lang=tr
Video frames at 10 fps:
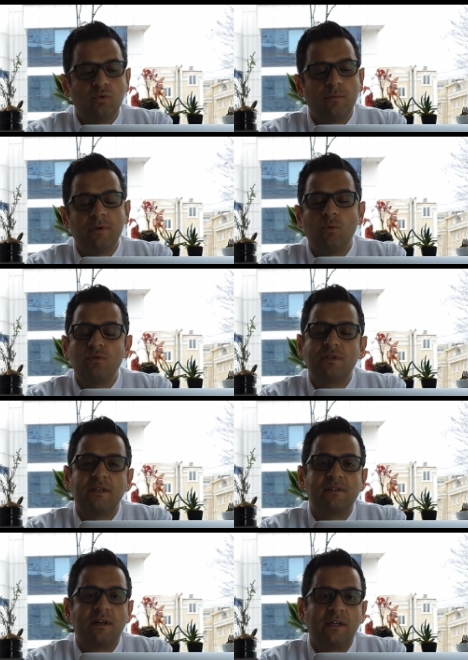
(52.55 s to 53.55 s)
Toplam
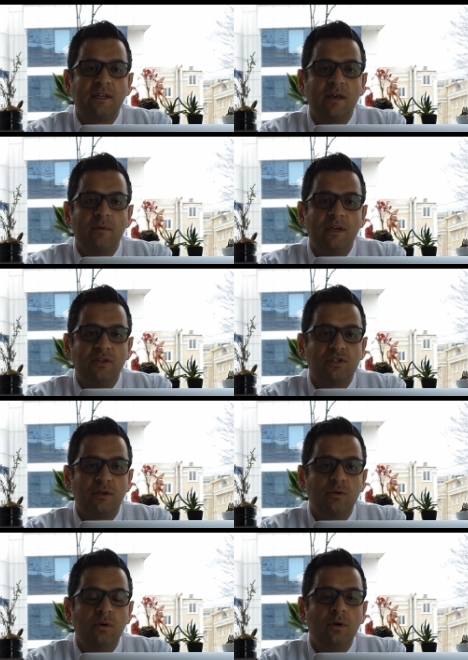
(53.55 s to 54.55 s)
18 tane gebeyi
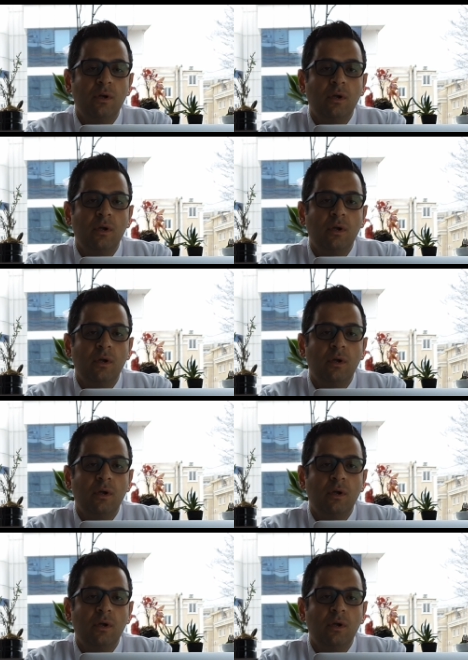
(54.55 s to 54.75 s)
içeriyor.